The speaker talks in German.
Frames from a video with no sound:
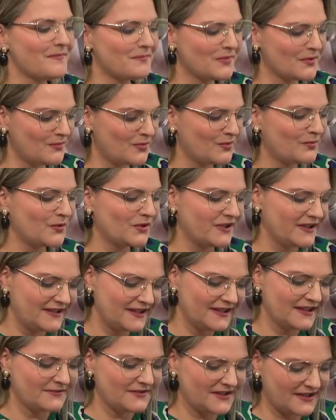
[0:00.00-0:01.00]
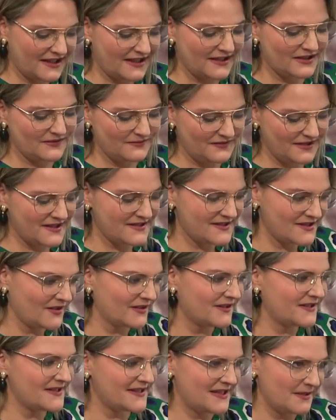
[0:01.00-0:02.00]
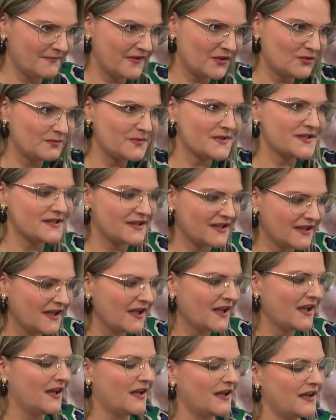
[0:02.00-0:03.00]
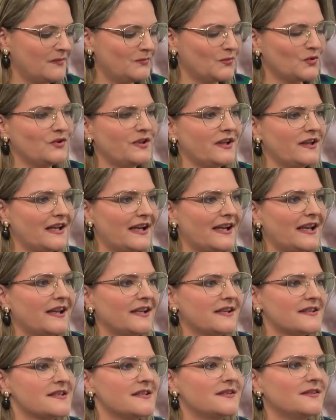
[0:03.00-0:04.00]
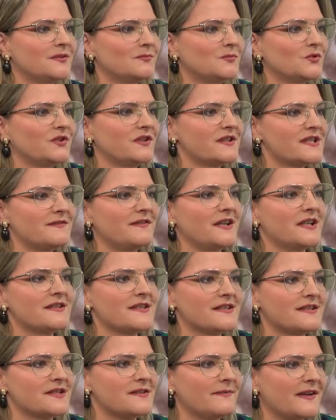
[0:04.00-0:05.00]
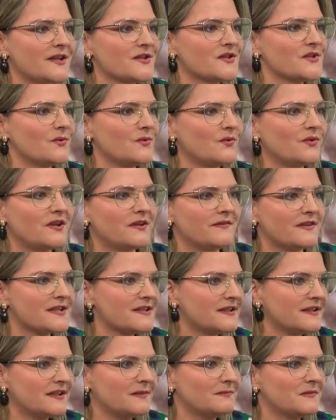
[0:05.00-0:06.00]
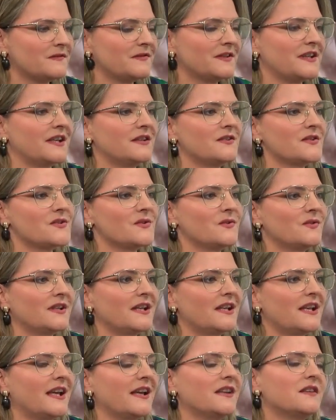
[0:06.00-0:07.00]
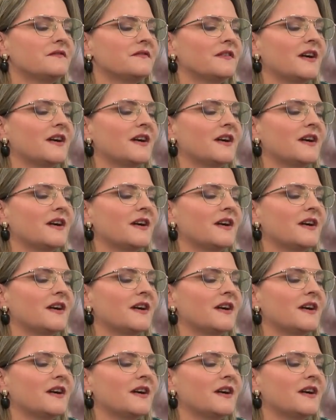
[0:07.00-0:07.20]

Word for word: apropos Politik, weil da hätten wir jetzt auch das Thema, weil du bist ja äh, Mutter, alleinerziehende Mutter zweier, zweier Söhne, warst halt immer für deine Söhne alleine